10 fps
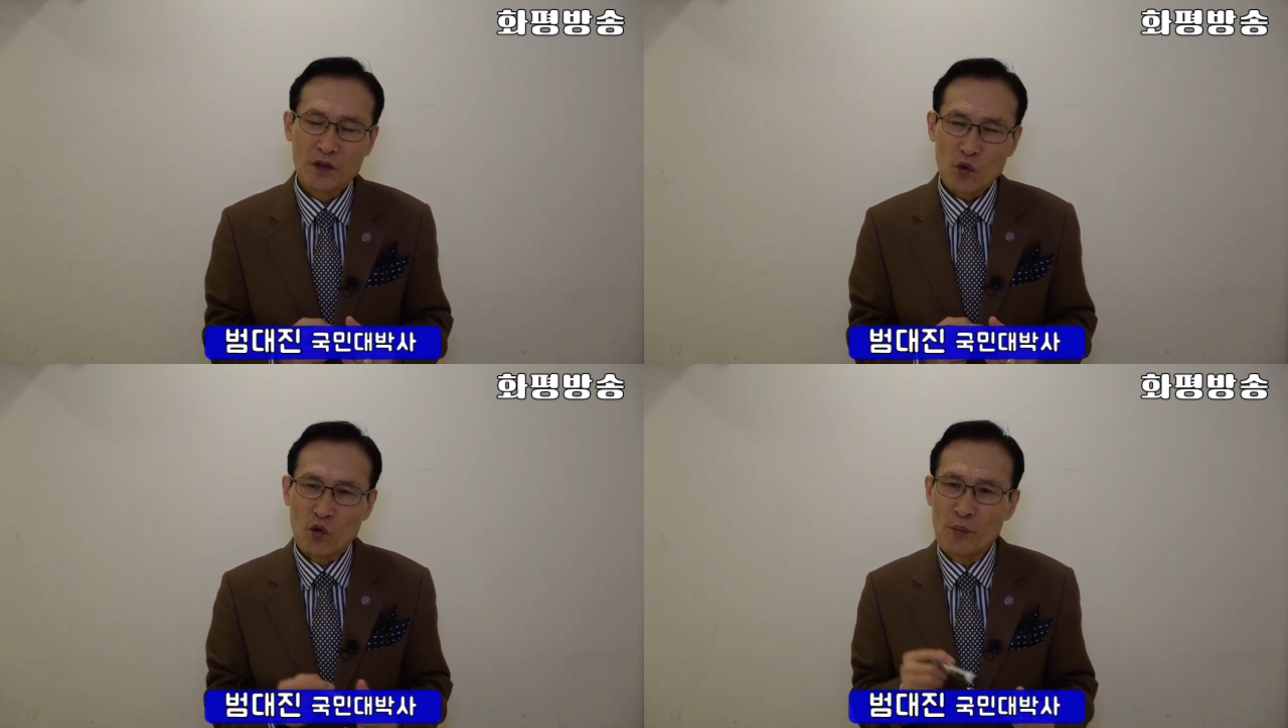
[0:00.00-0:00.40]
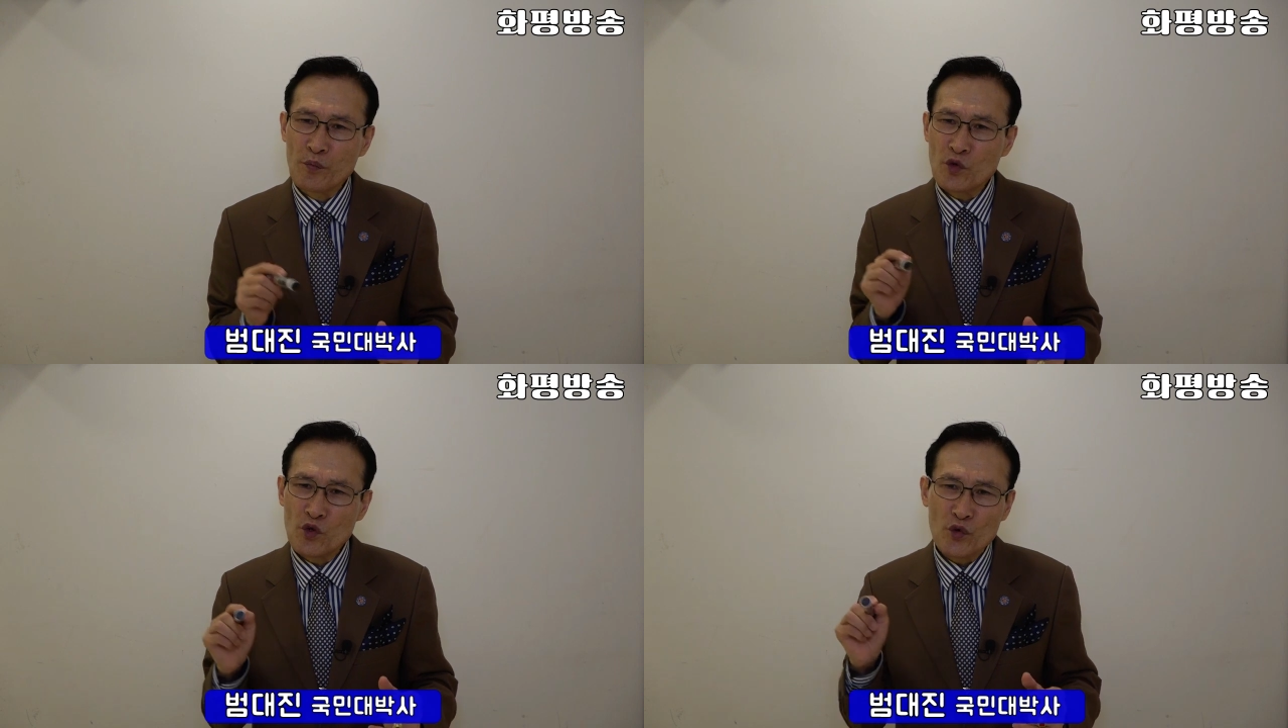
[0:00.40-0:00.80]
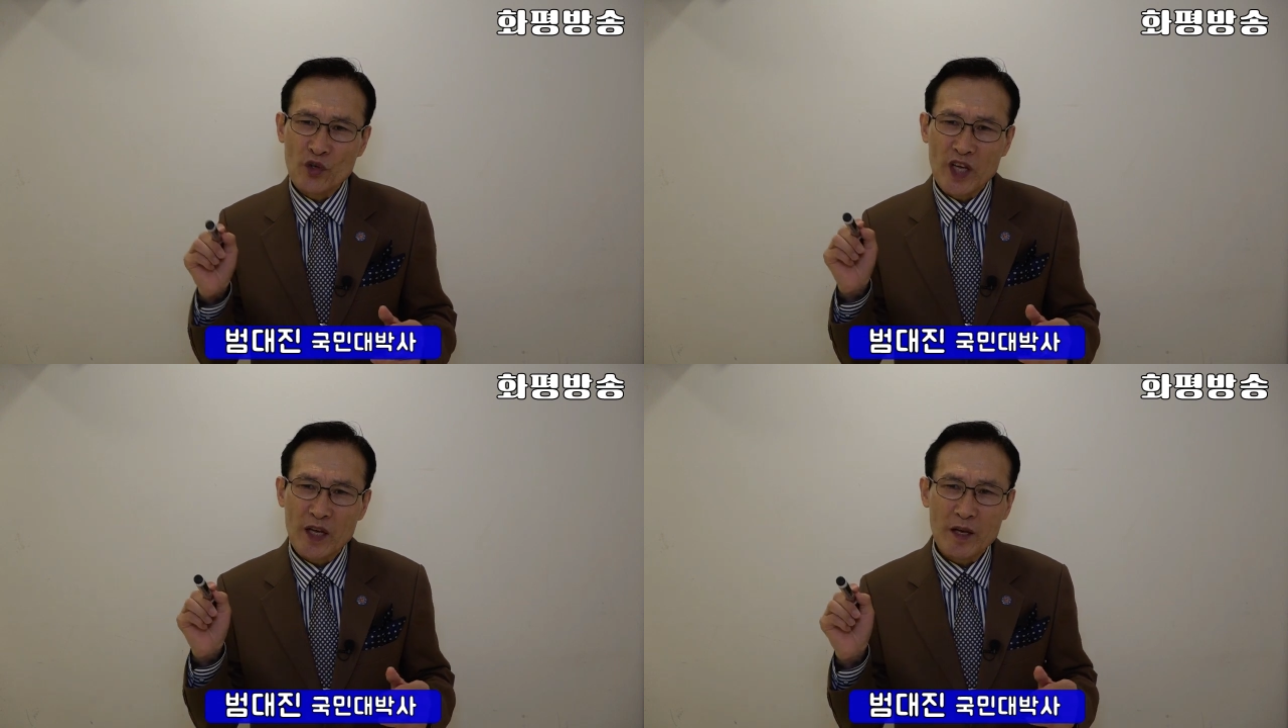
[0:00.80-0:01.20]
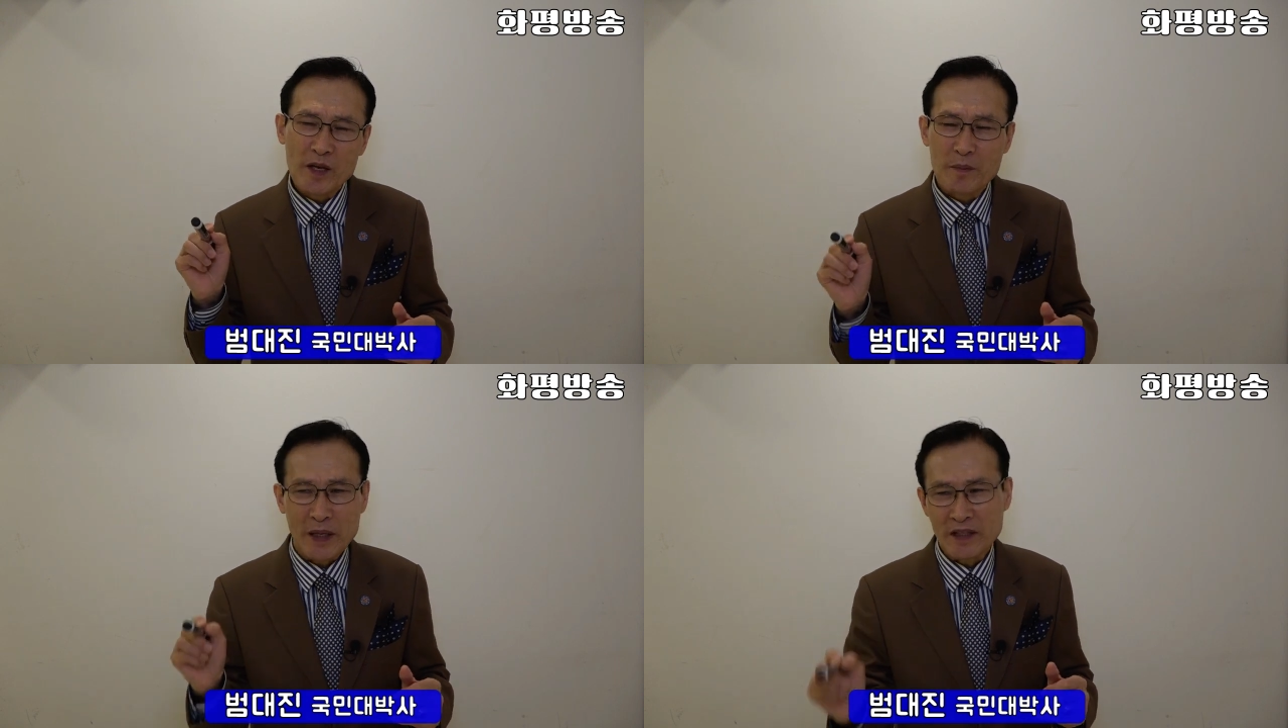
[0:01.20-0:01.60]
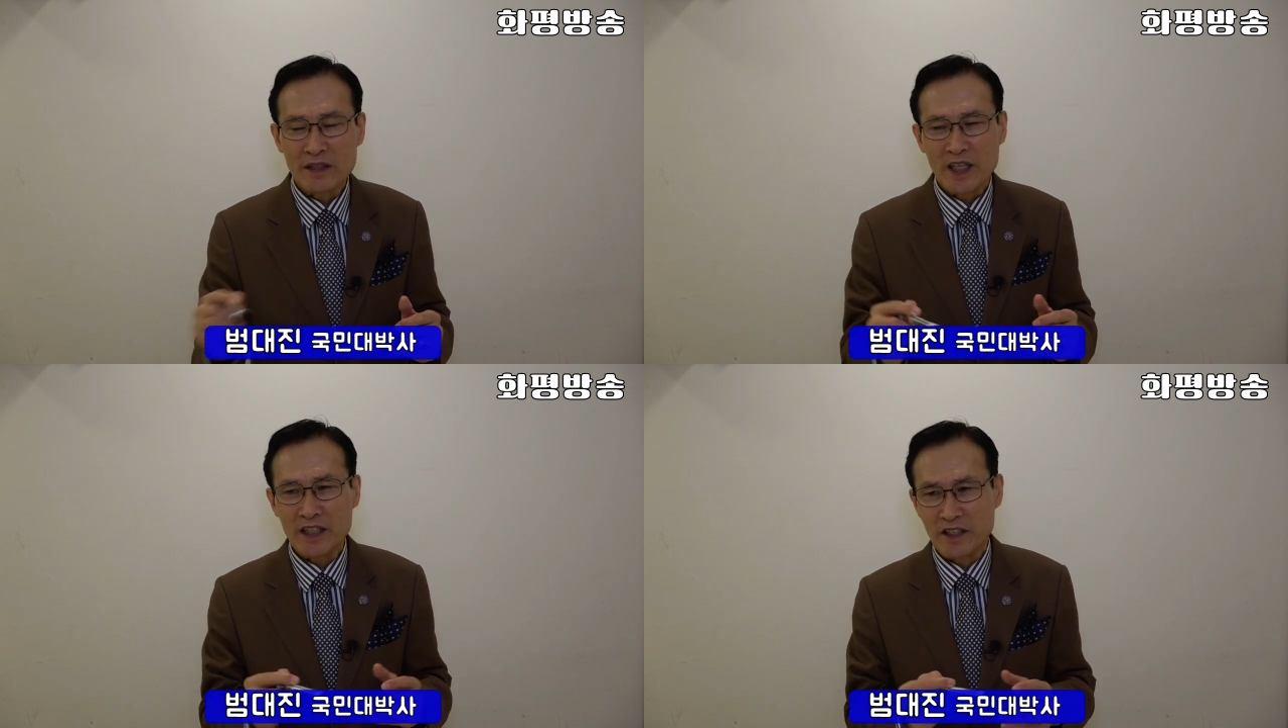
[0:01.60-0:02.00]
굶주리게
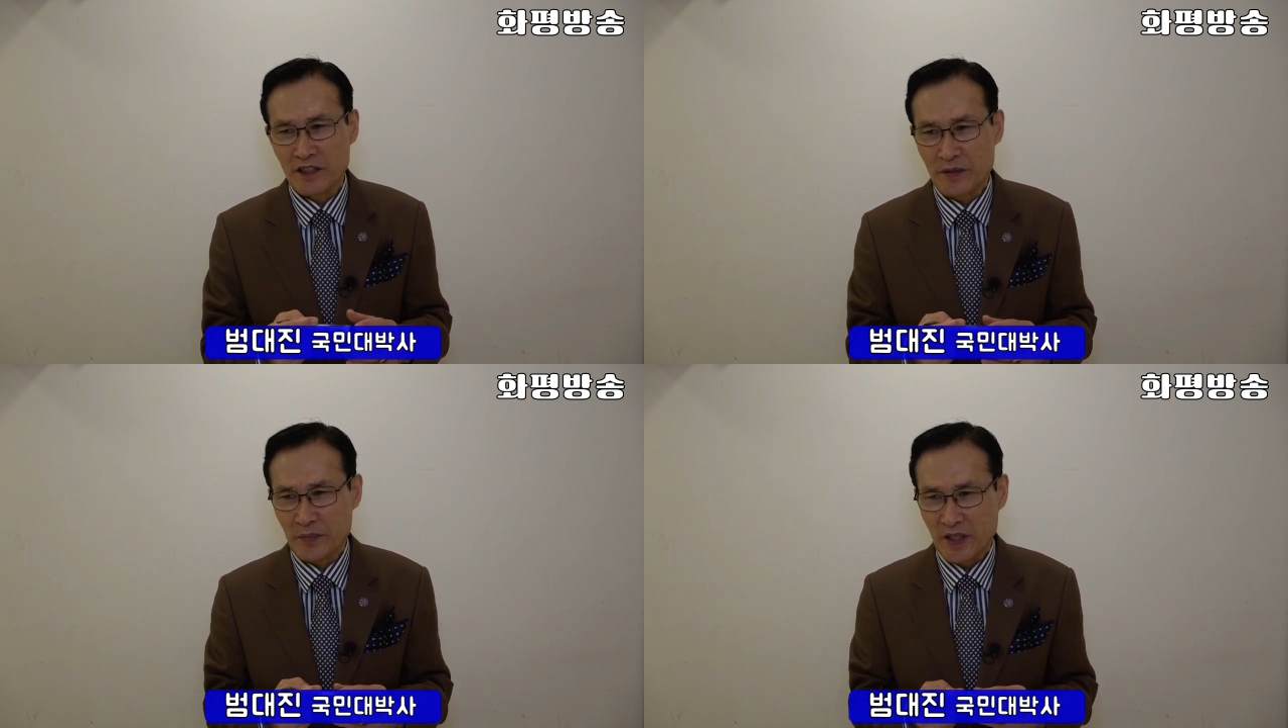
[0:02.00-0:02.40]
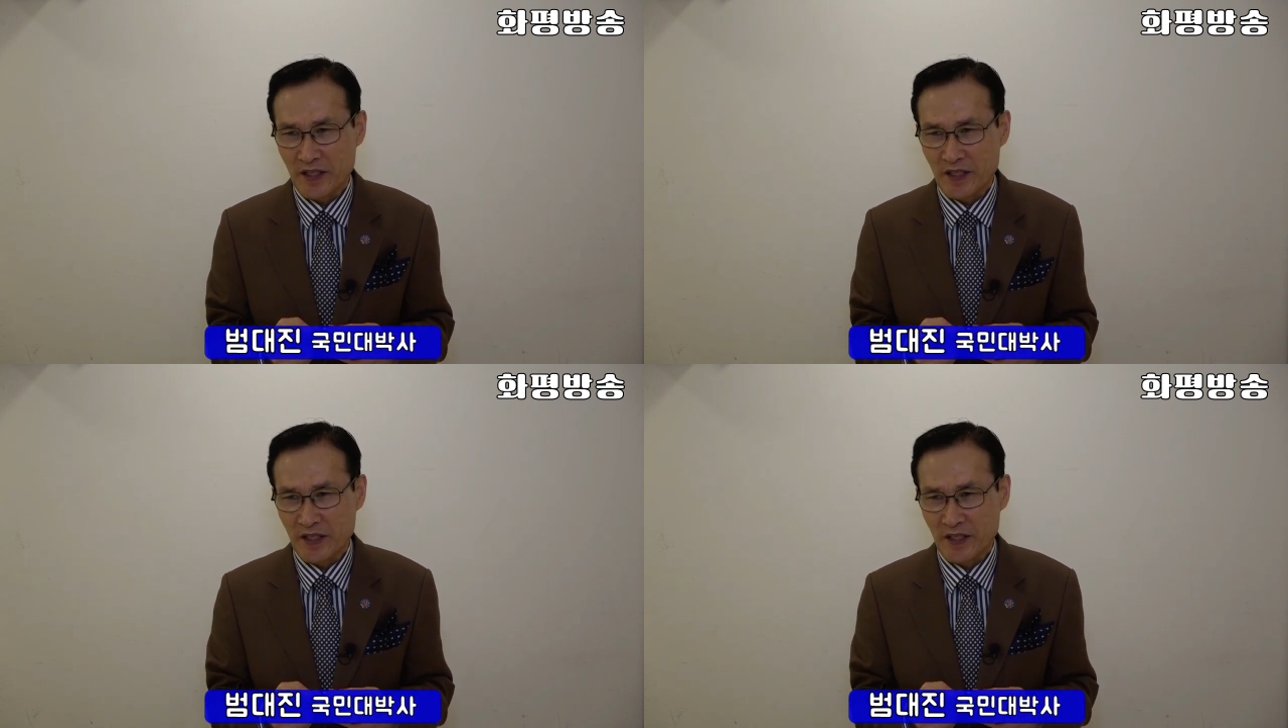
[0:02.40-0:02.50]
만들어야 되는 것입니다.